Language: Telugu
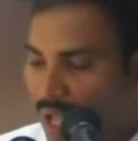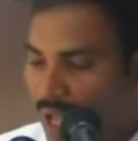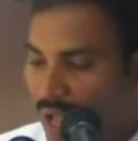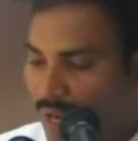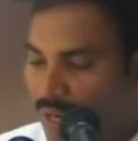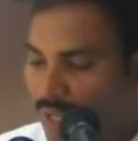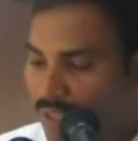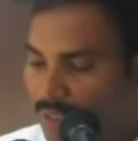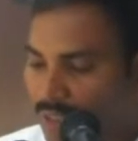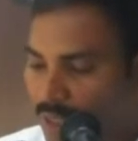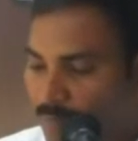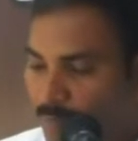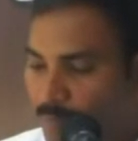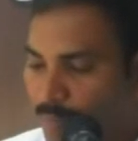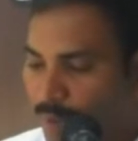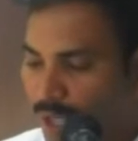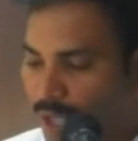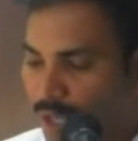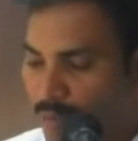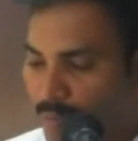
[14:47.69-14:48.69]
ఆయన
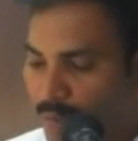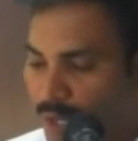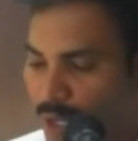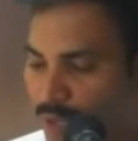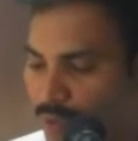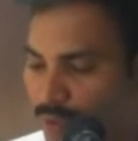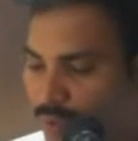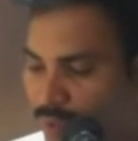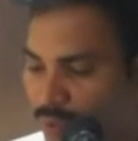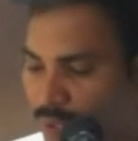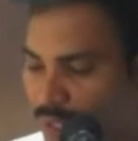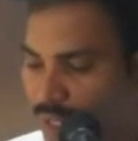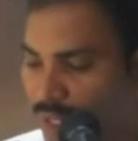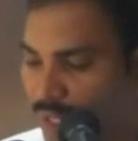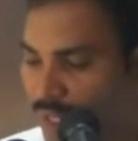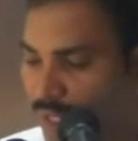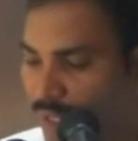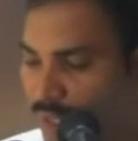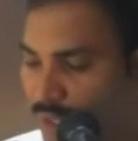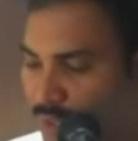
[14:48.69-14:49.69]
తప్ప మరొకడు
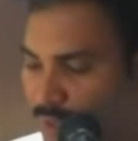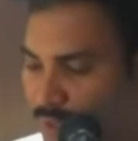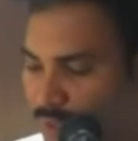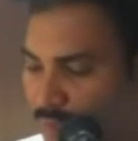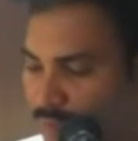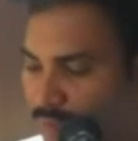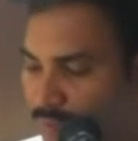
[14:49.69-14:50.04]
లేడనియు